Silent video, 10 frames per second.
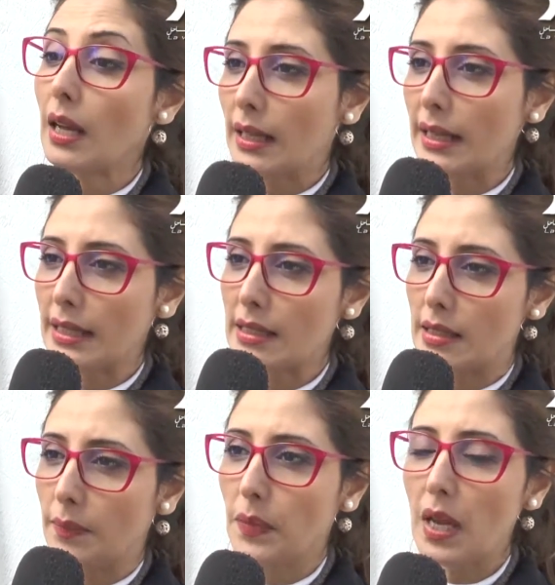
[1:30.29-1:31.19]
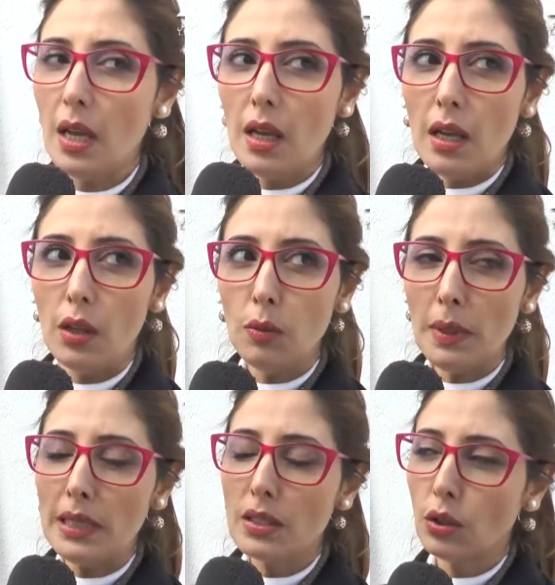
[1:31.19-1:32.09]
لي 4 سي
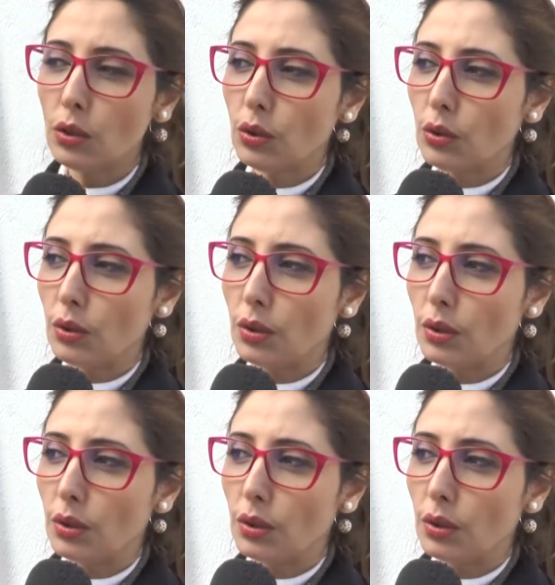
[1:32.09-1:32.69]
هذوما لي سونتر دو